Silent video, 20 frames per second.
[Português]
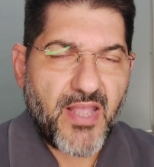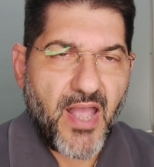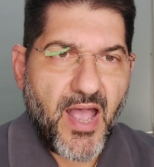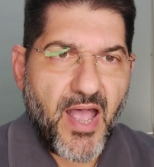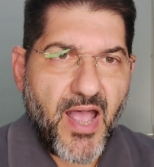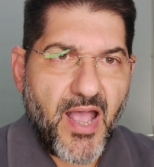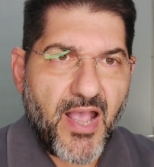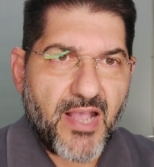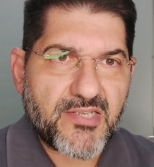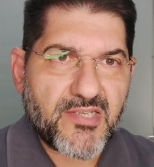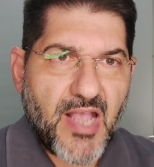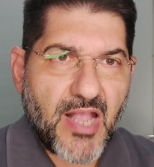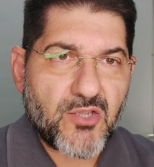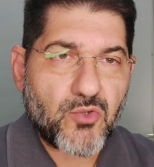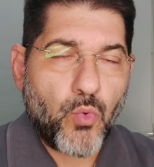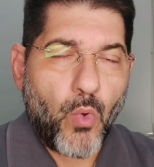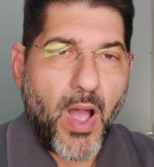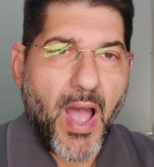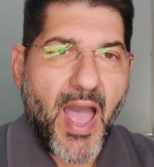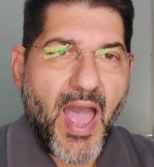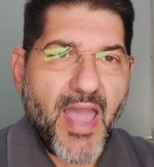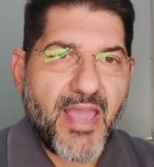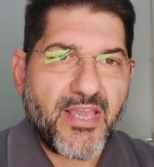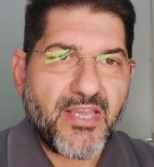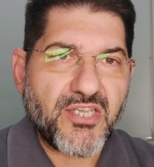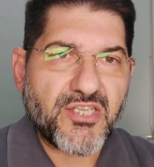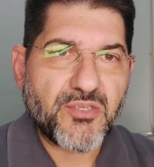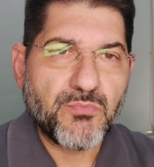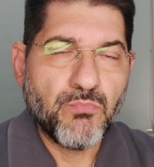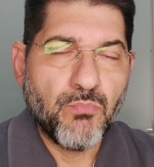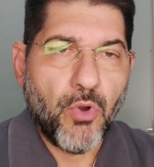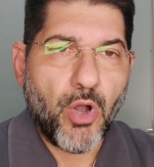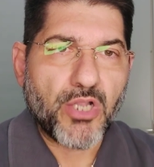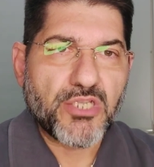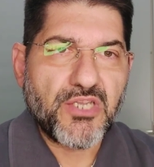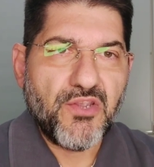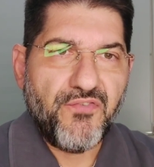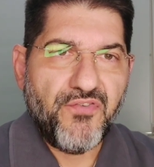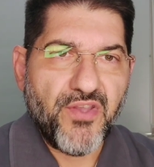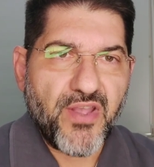das atuais
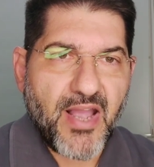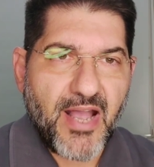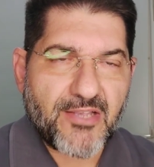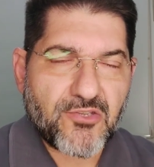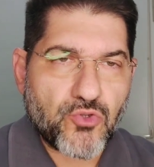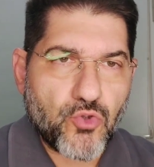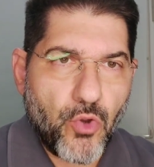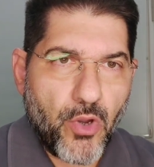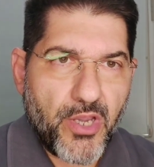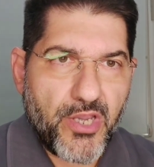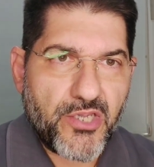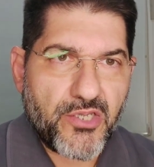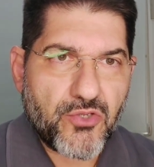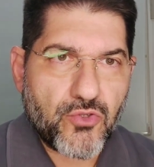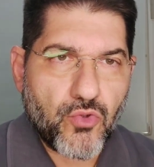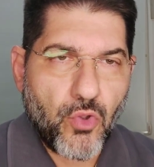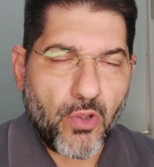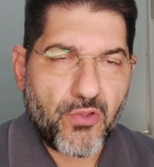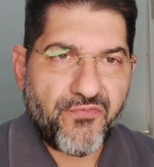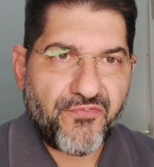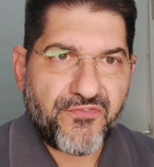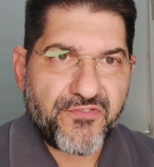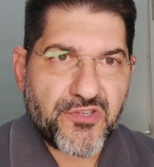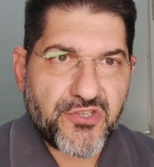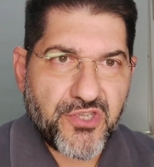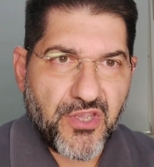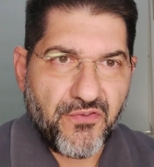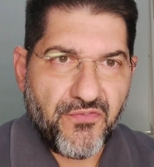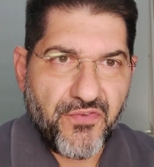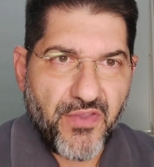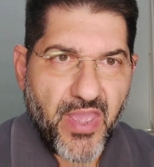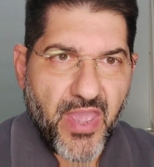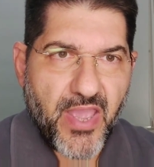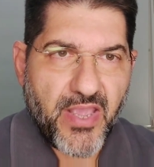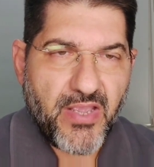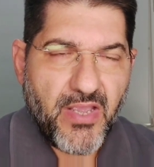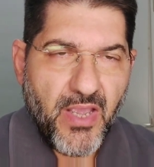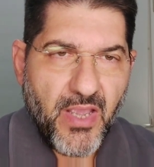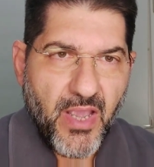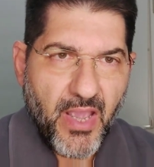modificações do
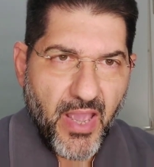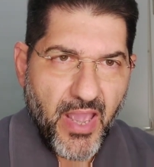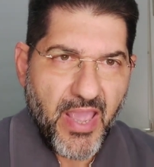CIVEI